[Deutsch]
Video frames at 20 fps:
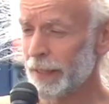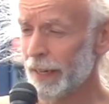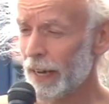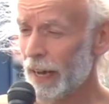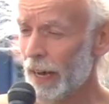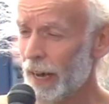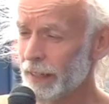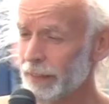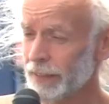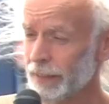
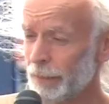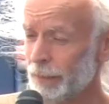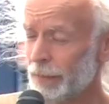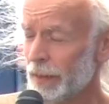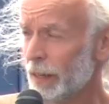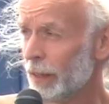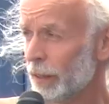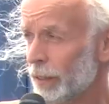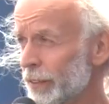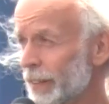Iran
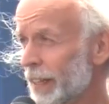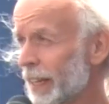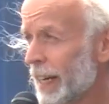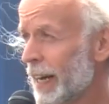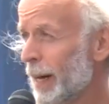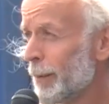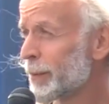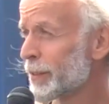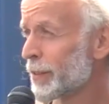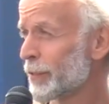und da
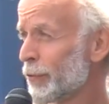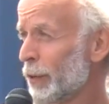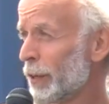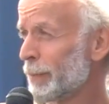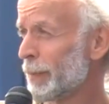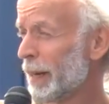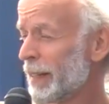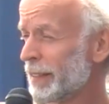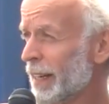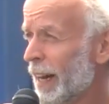gab es vor
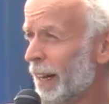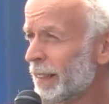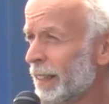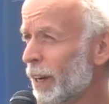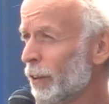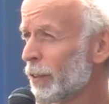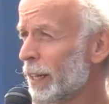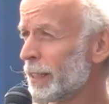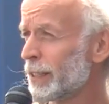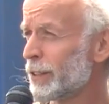ein paar Jahren
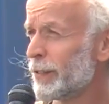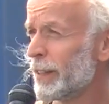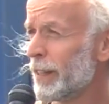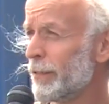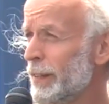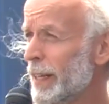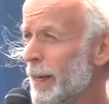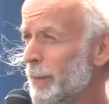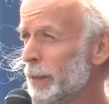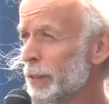auch ganz
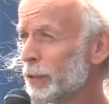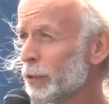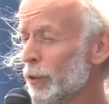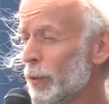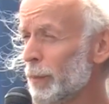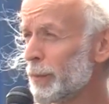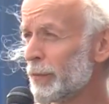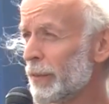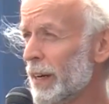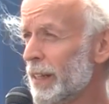viel Wirbel
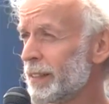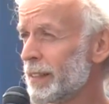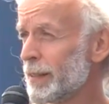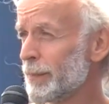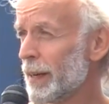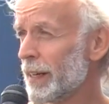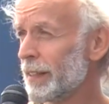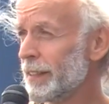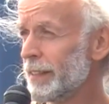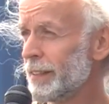drum, weil es
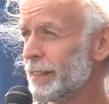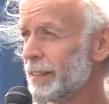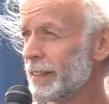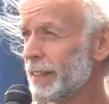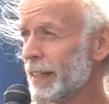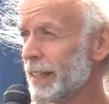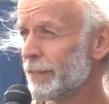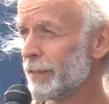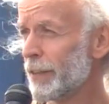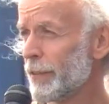immer hieß,
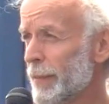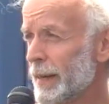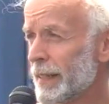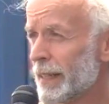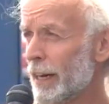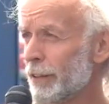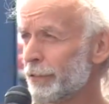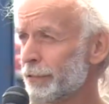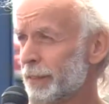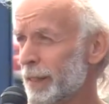irgendwie man
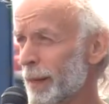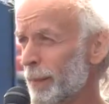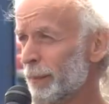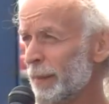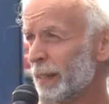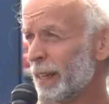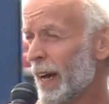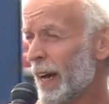darf dem